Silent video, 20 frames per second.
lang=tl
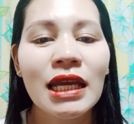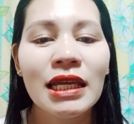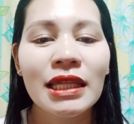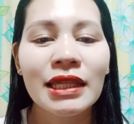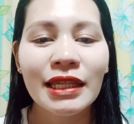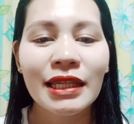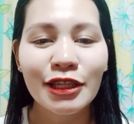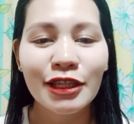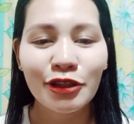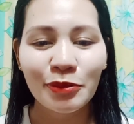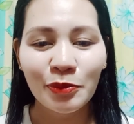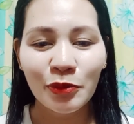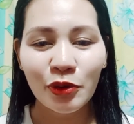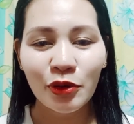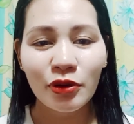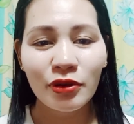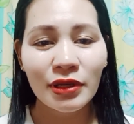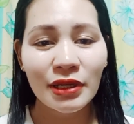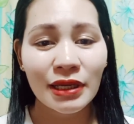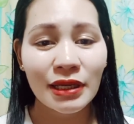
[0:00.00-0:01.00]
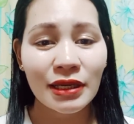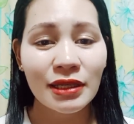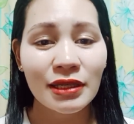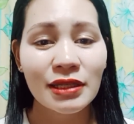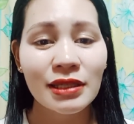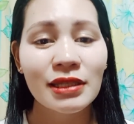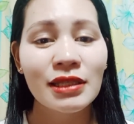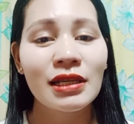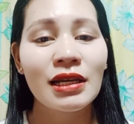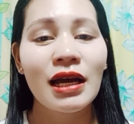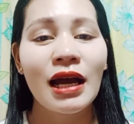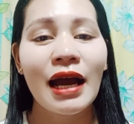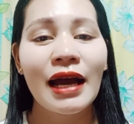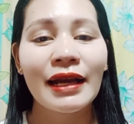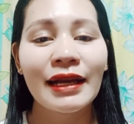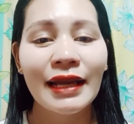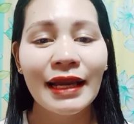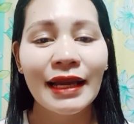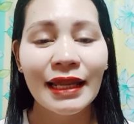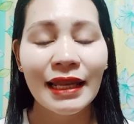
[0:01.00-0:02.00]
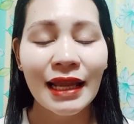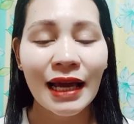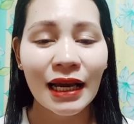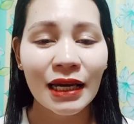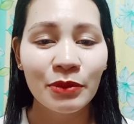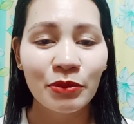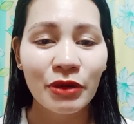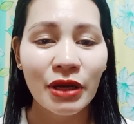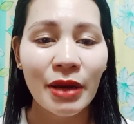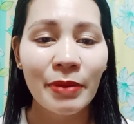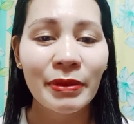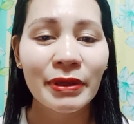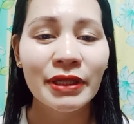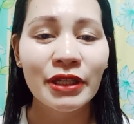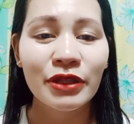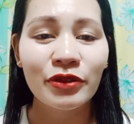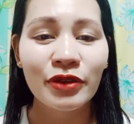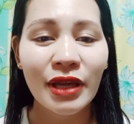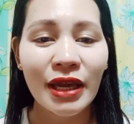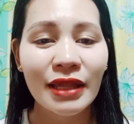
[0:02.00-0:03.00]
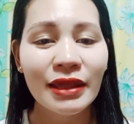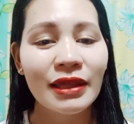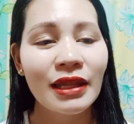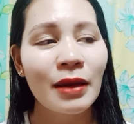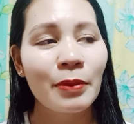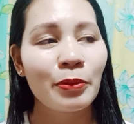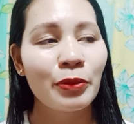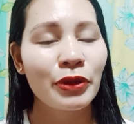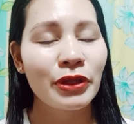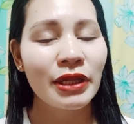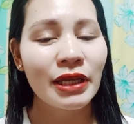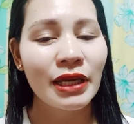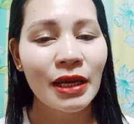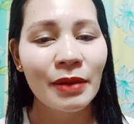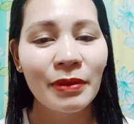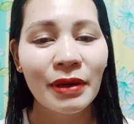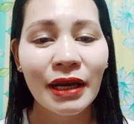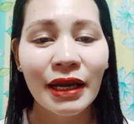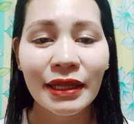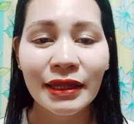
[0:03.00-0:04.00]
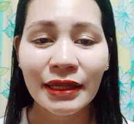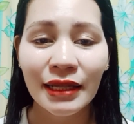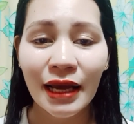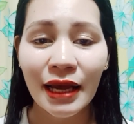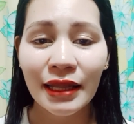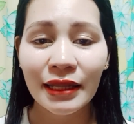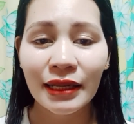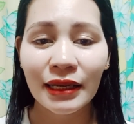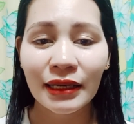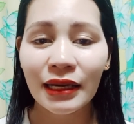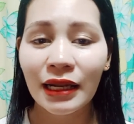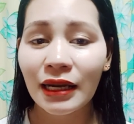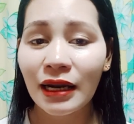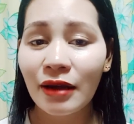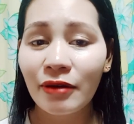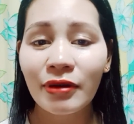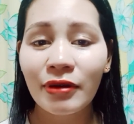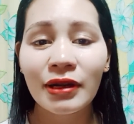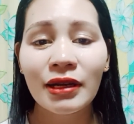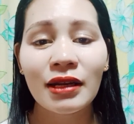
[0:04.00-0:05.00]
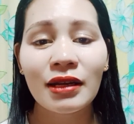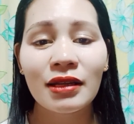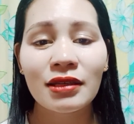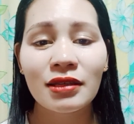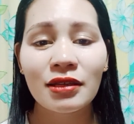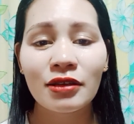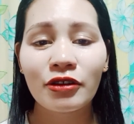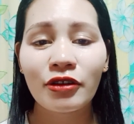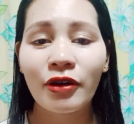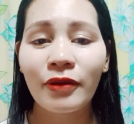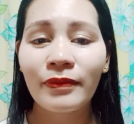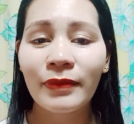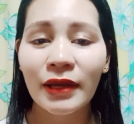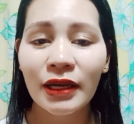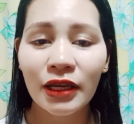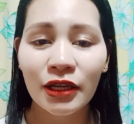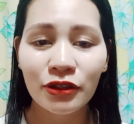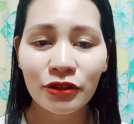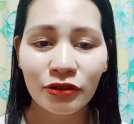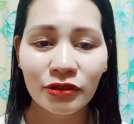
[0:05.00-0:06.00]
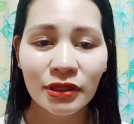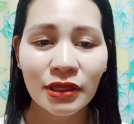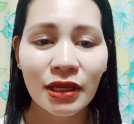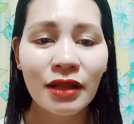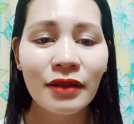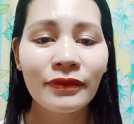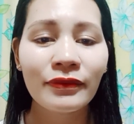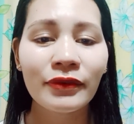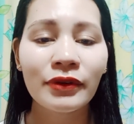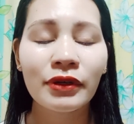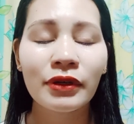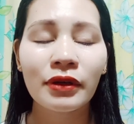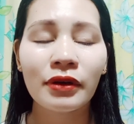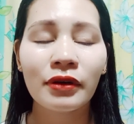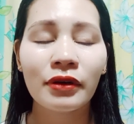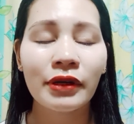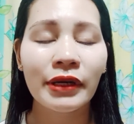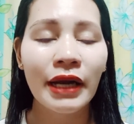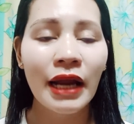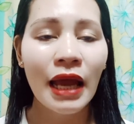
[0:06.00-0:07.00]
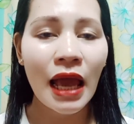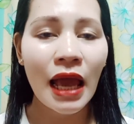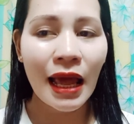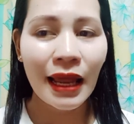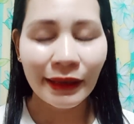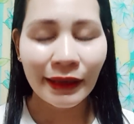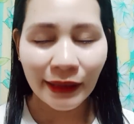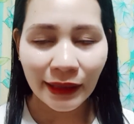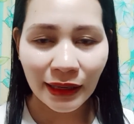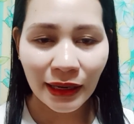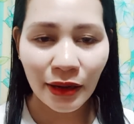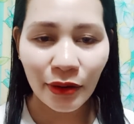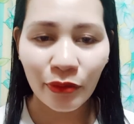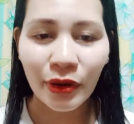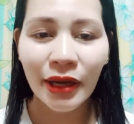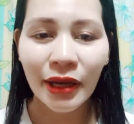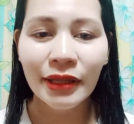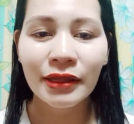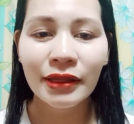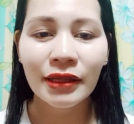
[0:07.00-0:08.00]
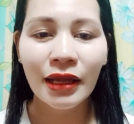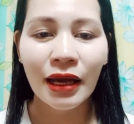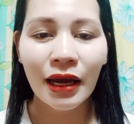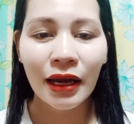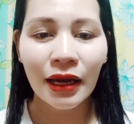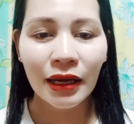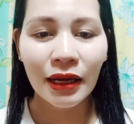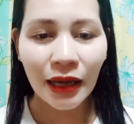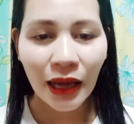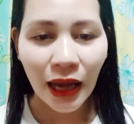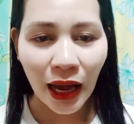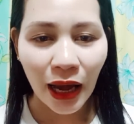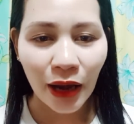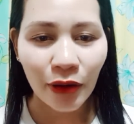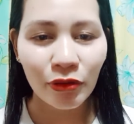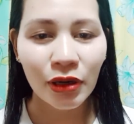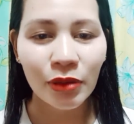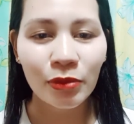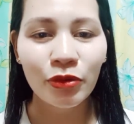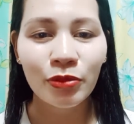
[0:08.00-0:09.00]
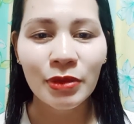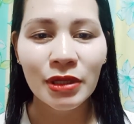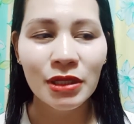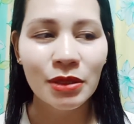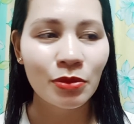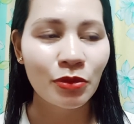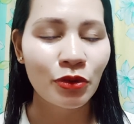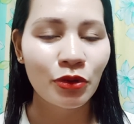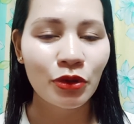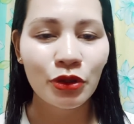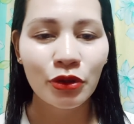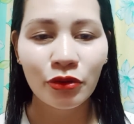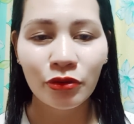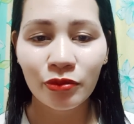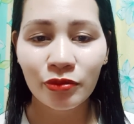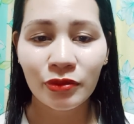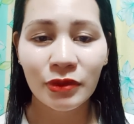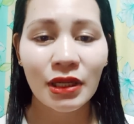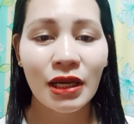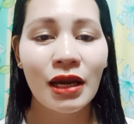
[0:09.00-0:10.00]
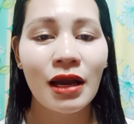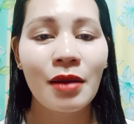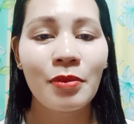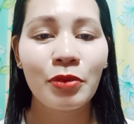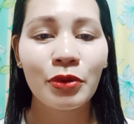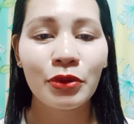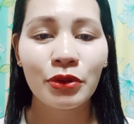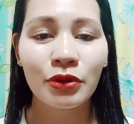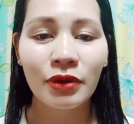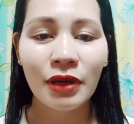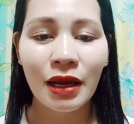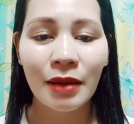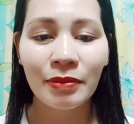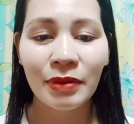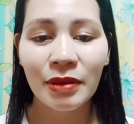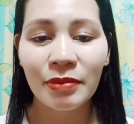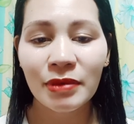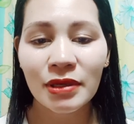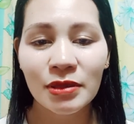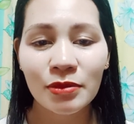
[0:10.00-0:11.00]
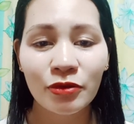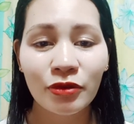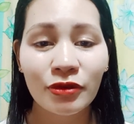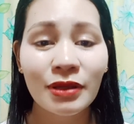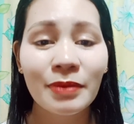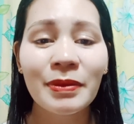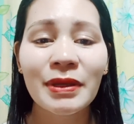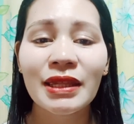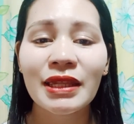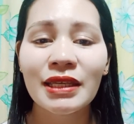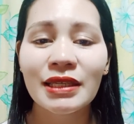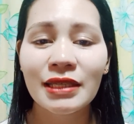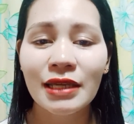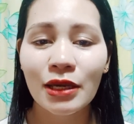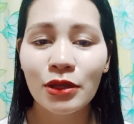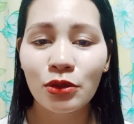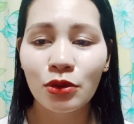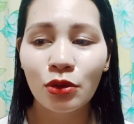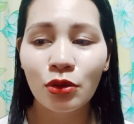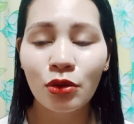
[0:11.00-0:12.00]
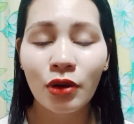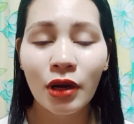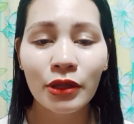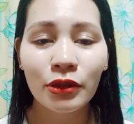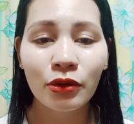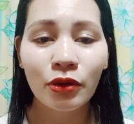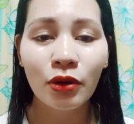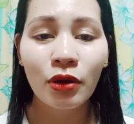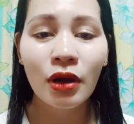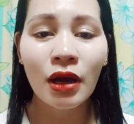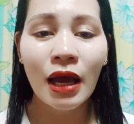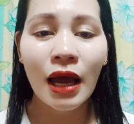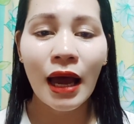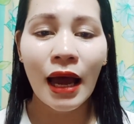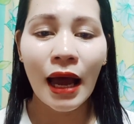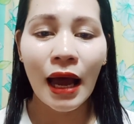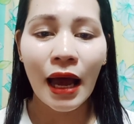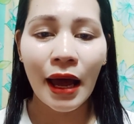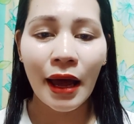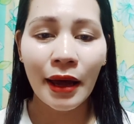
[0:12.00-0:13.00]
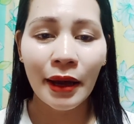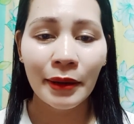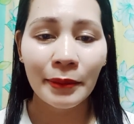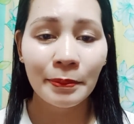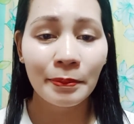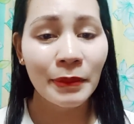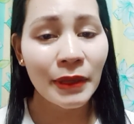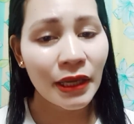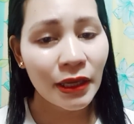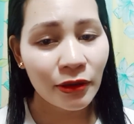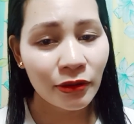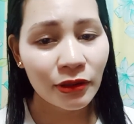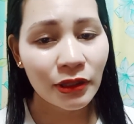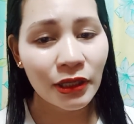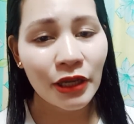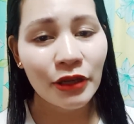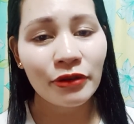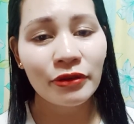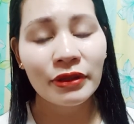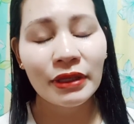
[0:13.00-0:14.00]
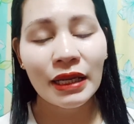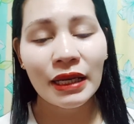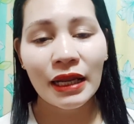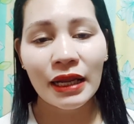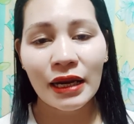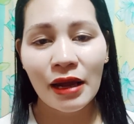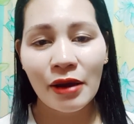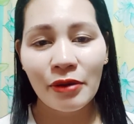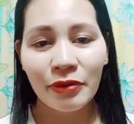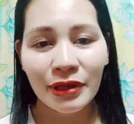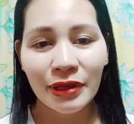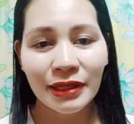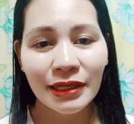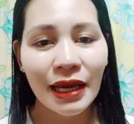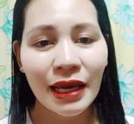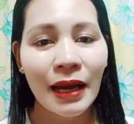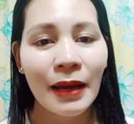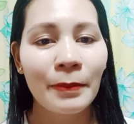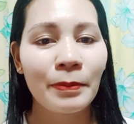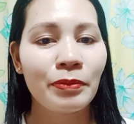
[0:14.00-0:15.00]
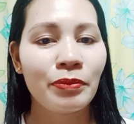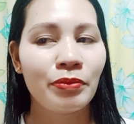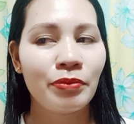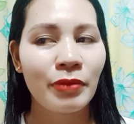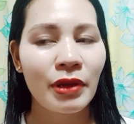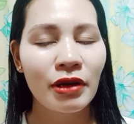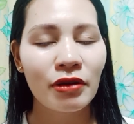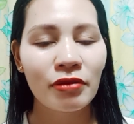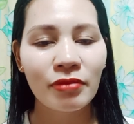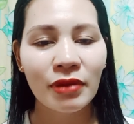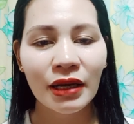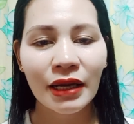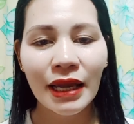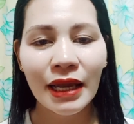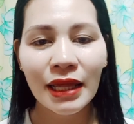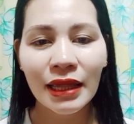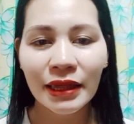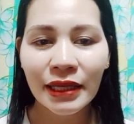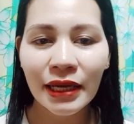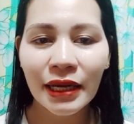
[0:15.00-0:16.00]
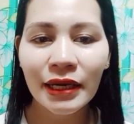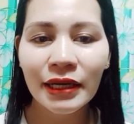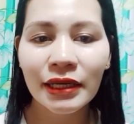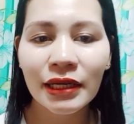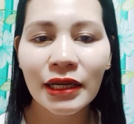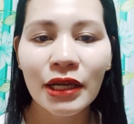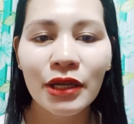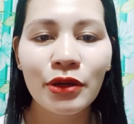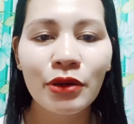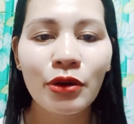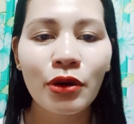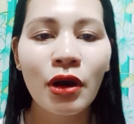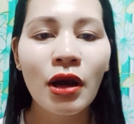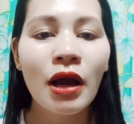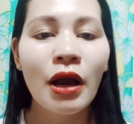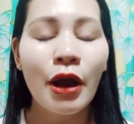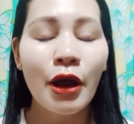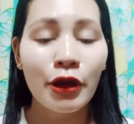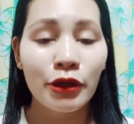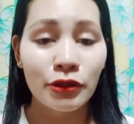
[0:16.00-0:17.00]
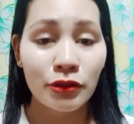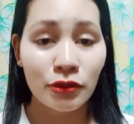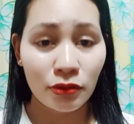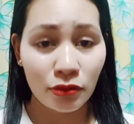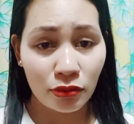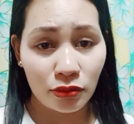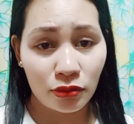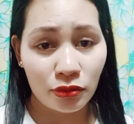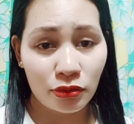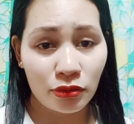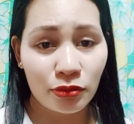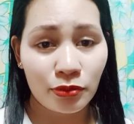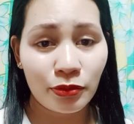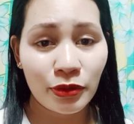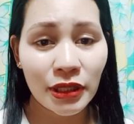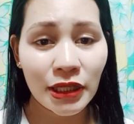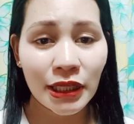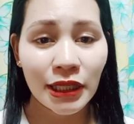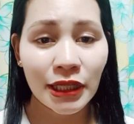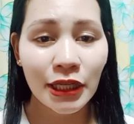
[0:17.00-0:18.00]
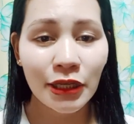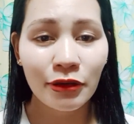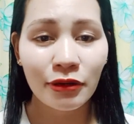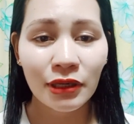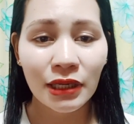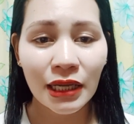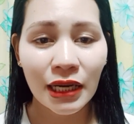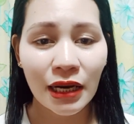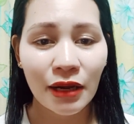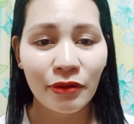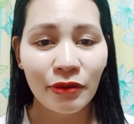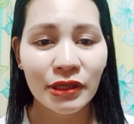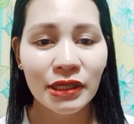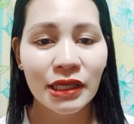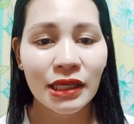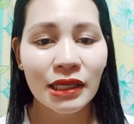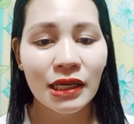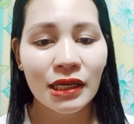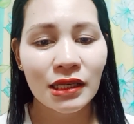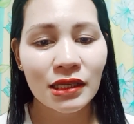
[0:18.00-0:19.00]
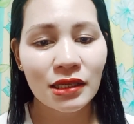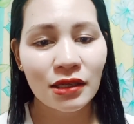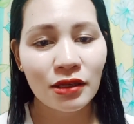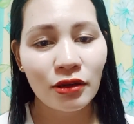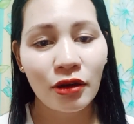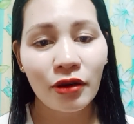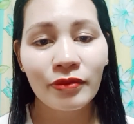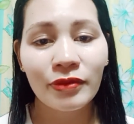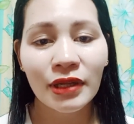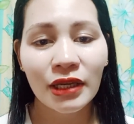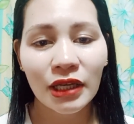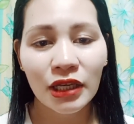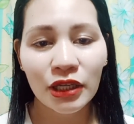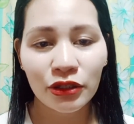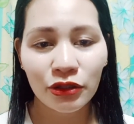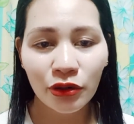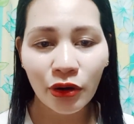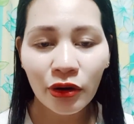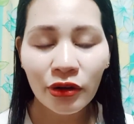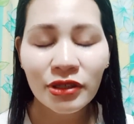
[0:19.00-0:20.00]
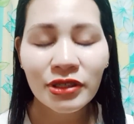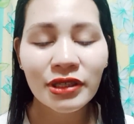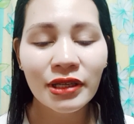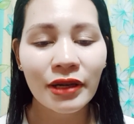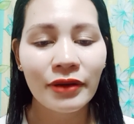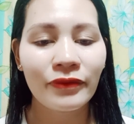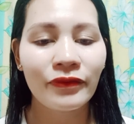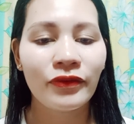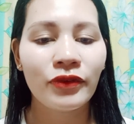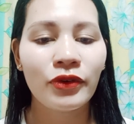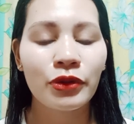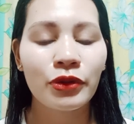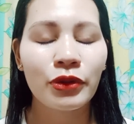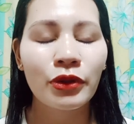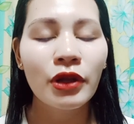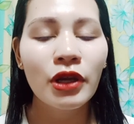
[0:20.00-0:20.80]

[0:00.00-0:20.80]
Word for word: Dito po is ang kailangan mo lamang dito ihanda, pwede ka maghanda ng larawan na nasa loob ng inyong cellphone or larawan na hawak mo mismo, yung nakaputo-copy mismo. Depende sa inyo kung ano ang meron kayo na larawan niya. Pero magka-LDR kayo, so pwede na yung larawan niya na nasa loob ng inyong cellphone.